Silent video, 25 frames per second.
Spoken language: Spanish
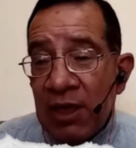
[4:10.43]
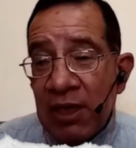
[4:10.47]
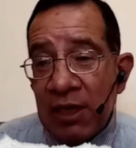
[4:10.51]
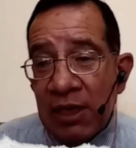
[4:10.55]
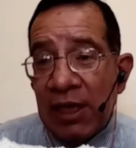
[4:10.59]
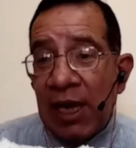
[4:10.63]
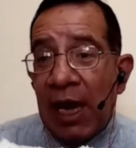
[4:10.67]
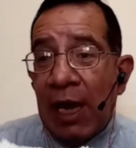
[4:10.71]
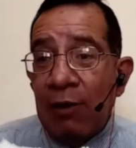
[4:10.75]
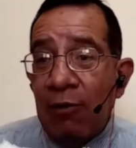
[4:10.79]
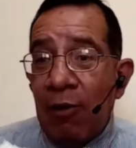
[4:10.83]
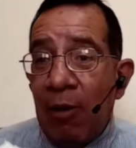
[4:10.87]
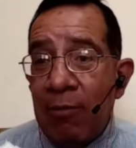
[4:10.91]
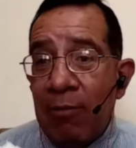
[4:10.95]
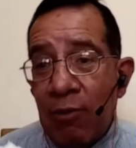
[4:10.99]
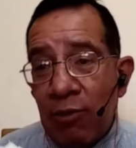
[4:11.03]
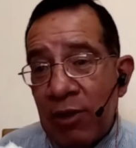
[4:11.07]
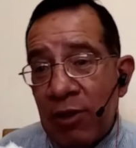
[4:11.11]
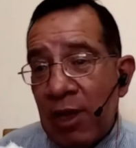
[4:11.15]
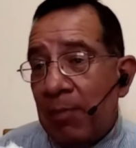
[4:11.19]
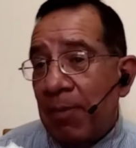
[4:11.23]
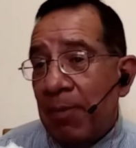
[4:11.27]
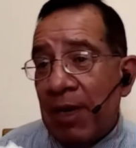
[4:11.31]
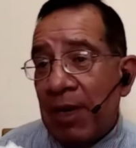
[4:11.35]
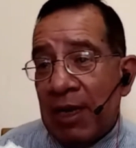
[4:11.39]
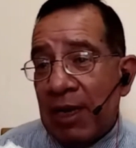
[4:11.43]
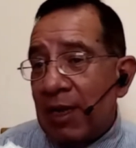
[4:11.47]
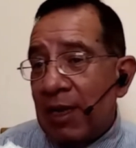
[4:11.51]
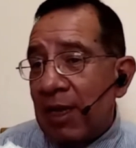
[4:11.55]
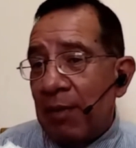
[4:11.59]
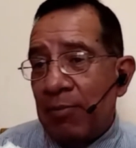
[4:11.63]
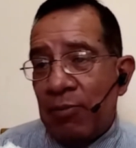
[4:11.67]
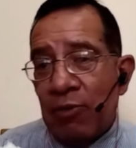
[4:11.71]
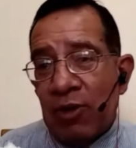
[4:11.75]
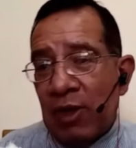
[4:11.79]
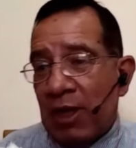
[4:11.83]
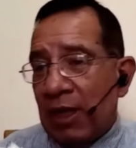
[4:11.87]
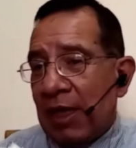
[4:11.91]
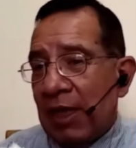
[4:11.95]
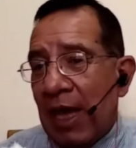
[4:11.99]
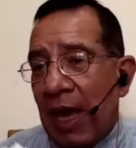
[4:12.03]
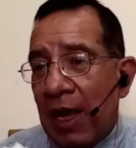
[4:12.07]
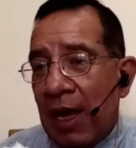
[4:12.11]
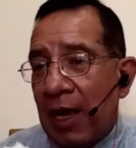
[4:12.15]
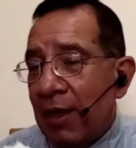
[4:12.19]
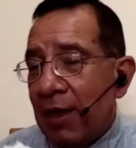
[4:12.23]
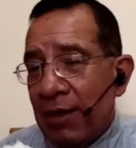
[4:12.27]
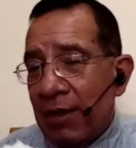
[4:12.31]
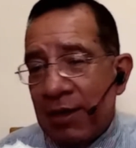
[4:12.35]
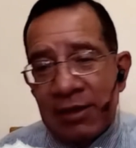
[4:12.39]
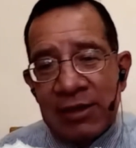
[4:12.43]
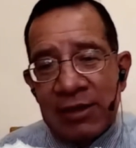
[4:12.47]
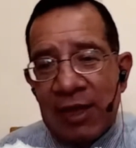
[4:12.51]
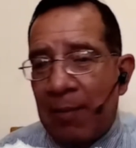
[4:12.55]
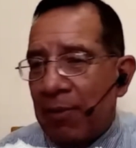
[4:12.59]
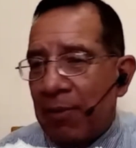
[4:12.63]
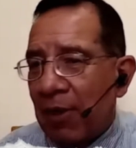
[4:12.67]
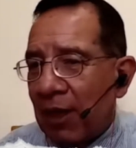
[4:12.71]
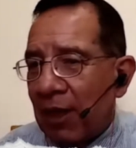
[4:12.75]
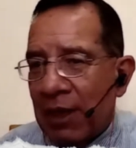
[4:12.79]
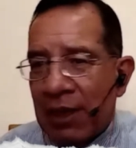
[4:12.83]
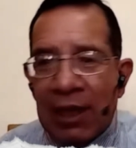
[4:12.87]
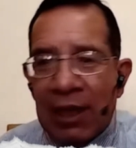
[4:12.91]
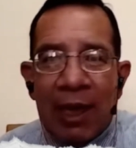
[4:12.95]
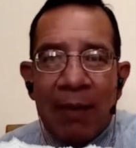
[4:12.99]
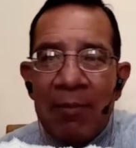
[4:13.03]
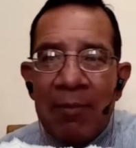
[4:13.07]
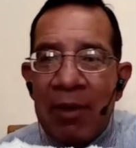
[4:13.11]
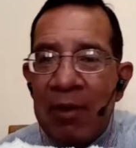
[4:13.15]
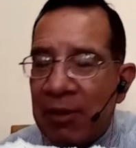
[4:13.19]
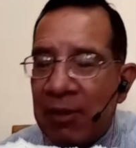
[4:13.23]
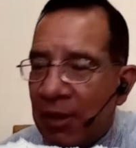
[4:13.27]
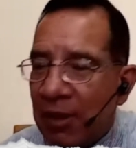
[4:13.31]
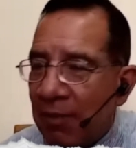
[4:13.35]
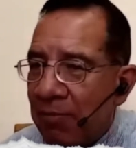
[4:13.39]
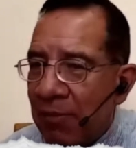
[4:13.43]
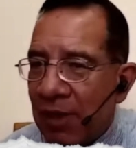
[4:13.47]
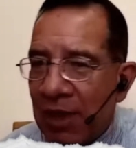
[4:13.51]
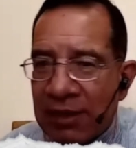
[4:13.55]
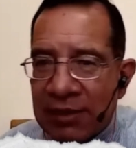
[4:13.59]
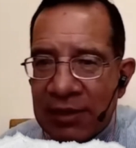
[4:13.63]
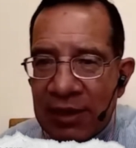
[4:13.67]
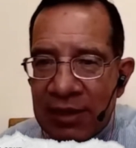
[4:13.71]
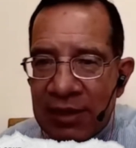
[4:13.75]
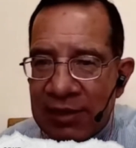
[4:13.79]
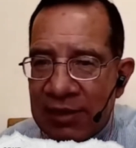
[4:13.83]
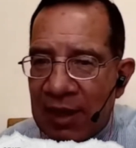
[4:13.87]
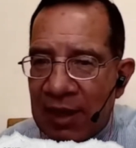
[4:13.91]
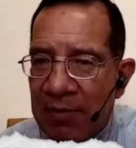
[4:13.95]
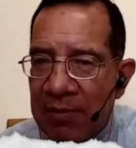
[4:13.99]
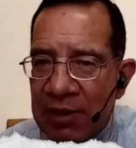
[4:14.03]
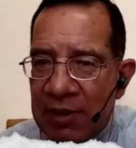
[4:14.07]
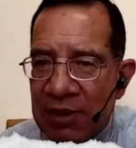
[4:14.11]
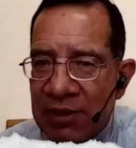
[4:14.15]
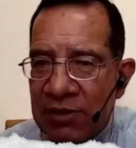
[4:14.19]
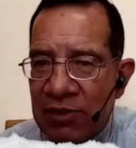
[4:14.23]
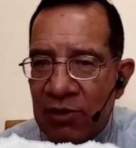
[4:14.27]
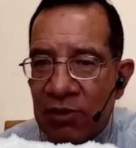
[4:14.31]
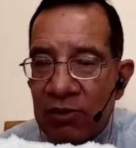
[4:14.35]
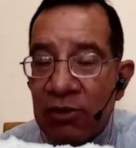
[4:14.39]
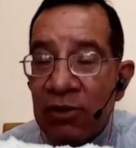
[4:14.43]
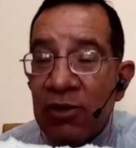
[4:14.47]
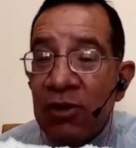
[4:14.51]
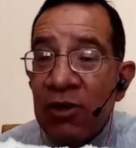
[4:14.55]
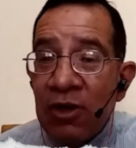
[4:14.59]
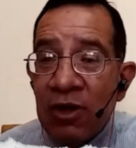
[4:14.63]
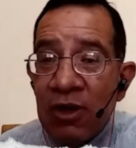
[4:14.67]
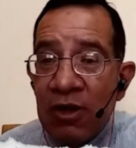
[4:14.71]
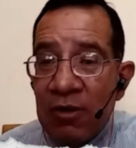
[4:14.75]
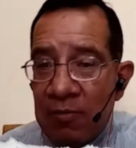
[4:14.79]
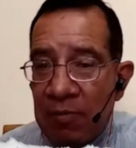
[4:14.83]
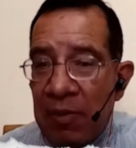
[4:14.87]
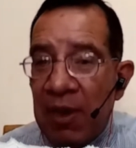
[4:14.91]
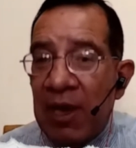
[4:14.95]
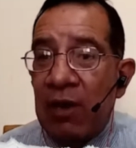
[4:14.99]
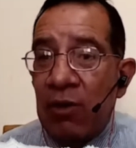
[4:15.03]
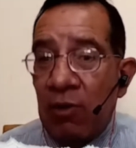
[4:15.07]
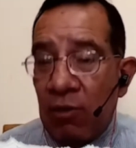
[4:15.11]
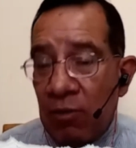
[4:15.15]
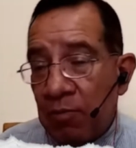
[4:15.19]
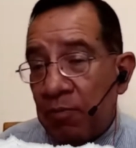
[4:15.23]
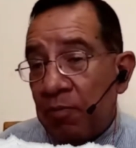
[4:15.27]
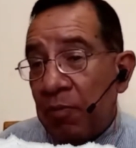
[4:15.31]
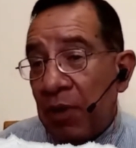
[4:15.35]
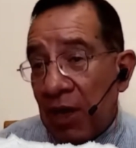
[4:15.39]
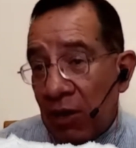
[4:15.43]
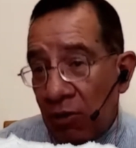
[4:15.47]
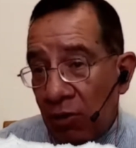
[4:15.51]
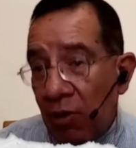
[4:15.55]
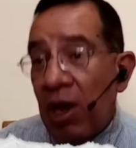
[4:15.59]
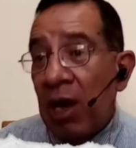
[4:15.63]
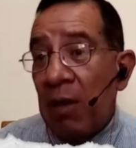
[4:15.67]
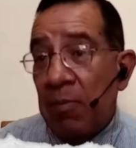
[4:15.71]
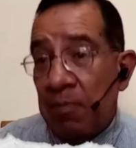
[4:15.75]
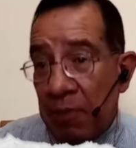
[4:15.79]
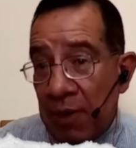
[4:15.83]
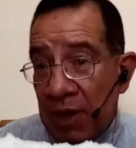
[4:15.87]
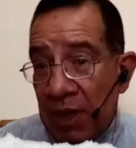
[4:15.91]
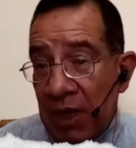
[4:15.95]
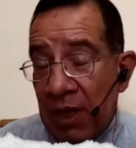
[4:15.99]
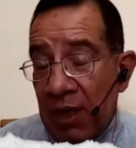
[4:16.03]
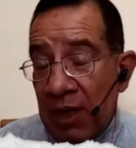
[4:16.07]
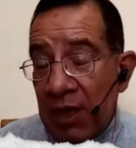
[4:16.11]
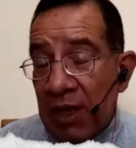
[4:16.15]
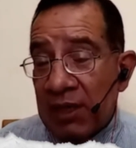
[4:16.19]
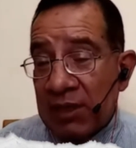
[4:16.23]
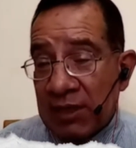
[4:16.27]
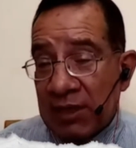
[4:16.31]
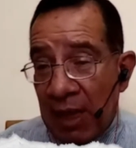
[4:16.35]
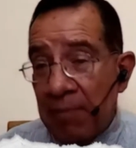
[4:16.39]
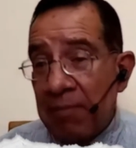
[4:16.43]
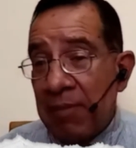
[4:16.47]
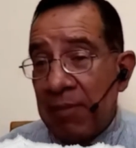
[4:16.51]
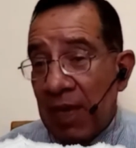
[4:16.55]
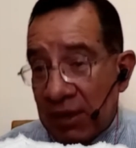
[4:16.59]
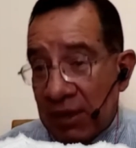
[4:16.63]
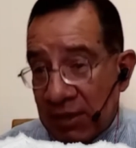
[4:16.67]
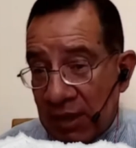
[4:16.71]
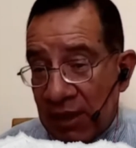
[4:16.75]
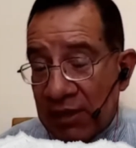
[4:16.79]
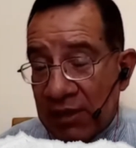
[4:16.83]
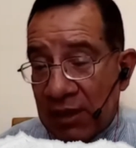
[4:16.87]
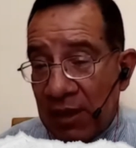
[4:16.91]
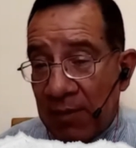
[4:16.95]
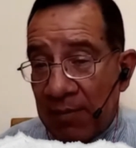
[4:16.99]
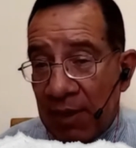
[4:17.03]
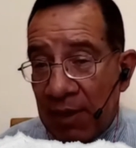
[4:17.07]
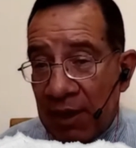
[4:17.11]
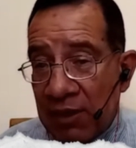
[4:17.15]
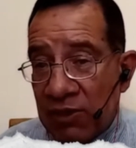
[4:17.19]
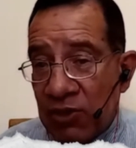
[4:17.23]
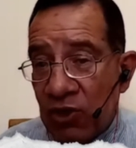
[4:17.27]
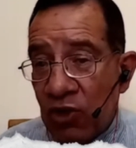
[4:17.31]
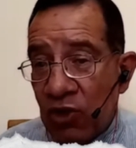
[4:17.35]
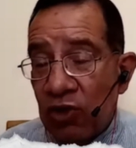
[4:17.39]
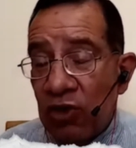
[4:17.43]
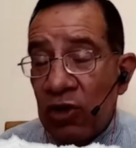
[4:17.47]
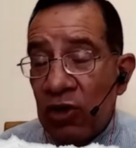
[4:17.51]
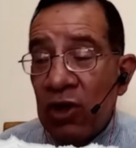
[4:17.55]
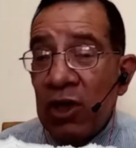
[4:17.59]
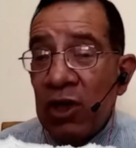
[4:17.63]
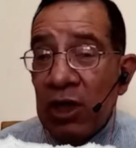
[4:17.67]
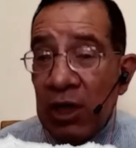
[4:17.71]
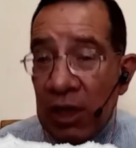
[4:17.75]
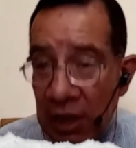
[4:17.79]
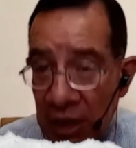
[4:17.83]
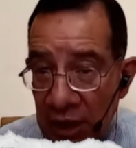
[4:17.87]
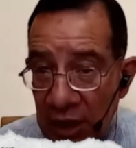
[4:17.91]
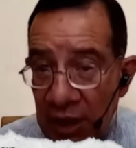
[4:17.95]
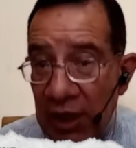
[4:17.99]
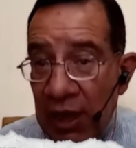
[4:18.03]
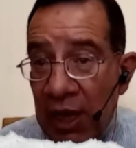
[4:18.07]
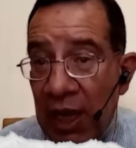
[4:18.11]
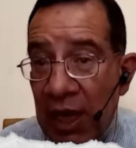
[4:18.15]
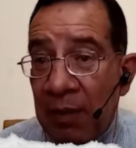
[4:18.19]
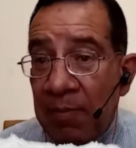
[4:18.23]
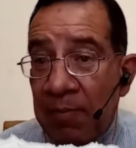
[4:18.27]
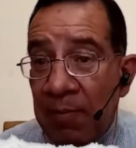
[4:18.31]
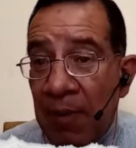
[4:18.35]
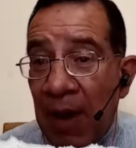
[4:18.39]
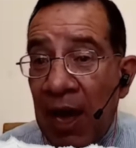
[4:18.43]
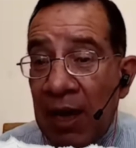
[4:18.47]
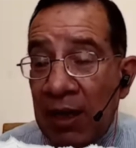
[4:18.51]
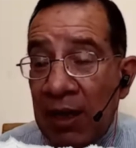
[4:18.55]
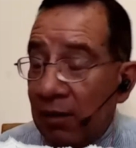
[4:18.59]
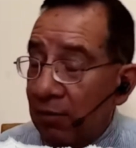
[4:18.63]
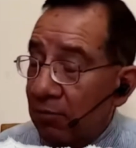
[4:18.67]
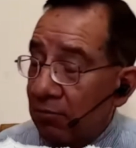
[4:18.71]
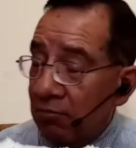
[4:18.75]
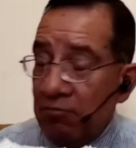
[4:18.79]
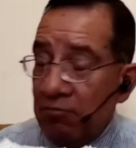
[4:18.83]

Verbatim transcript: Ya no hablo del PRD porque ya está prácticamente en vías de desaparición, pero, pero el PRI está en vías de desaparición y el PAN,